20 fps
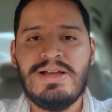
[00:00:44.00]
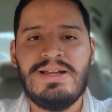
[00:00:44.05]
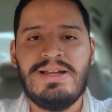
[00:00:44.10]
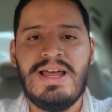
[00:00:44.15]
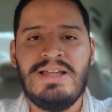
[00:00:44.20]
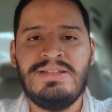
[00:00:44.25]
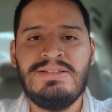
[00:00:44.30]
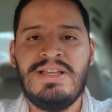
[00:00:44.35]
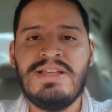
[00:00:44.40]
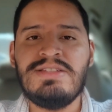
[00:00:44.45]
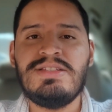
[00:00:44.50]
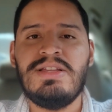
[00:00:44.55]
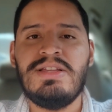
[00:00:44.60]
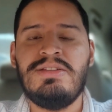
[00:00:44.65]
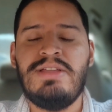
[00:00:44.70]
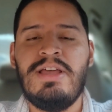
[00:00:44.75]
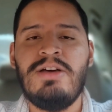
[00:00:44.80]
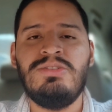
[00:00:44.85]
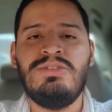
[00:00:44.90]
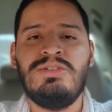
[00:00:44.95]
grandes
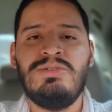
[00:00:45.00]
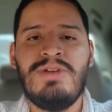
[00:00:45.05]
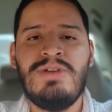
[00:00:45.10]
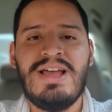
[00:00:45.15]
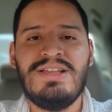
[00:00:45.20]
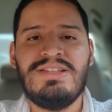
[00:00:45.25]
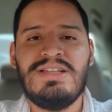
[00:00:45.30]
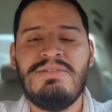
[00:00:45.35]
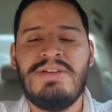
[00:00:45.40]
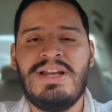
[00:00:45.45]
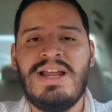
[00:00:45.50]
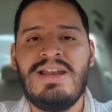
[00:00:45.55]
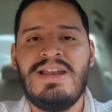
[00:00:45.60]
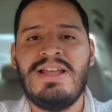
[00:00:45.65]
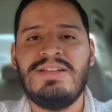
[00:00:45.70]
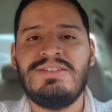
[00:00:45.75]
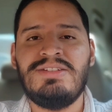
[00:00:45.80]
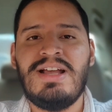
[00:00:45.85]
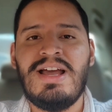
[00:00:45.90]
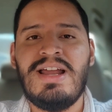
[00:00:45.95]
de Honduras se verán
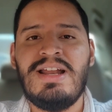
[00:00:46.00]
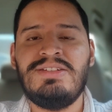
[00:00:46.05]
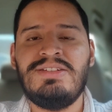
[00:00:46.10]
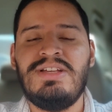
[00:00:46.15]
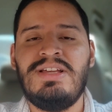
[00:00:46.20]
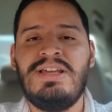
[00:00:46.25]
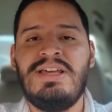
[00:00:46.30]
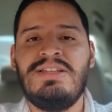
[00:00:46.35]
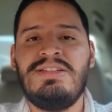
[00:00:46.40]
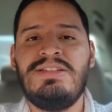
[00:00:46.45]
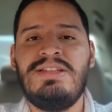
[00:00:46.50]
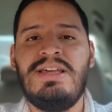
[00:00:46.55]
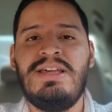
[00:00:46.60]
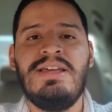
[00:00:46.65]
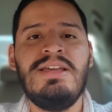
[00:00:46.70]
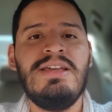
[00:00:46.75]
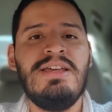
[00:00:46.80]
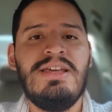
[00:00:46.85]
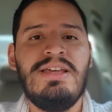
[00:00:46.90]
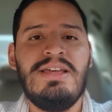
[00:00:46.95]
las caras en este
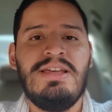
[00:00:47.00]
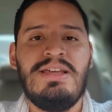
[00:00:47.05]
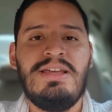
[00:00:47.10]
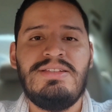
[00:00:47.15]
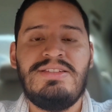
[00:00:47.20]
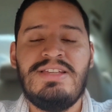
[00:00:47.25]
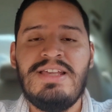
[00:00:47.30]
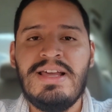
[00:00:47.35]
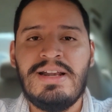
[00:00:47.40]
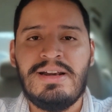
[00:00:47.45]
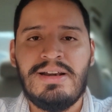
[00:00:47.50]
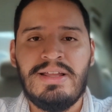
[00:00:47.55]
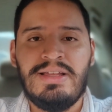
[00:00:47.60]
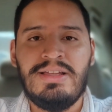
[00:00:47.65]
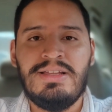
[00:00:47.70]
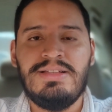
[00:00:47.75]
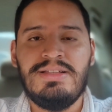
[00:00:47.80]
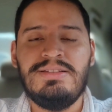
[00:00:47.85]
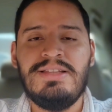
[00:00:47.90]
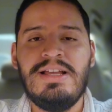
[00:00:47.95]
cierre
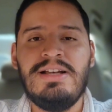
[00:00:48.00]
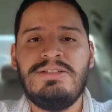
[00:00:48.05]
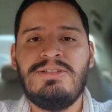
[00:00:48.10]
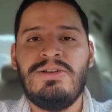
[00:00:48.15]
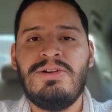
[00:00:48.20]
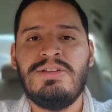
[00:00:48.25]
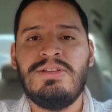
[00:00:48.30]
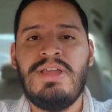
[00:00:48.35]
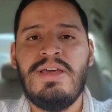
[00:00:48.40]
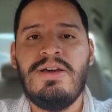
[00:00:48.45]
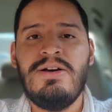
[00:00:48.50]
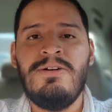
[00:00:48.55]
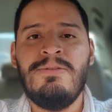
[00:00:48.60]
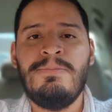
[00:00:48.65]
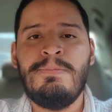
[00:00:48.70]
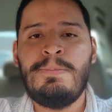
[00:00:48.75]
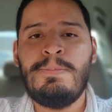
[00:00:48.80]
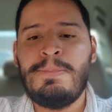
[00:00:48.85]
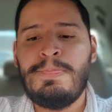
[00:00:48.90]
del torneo.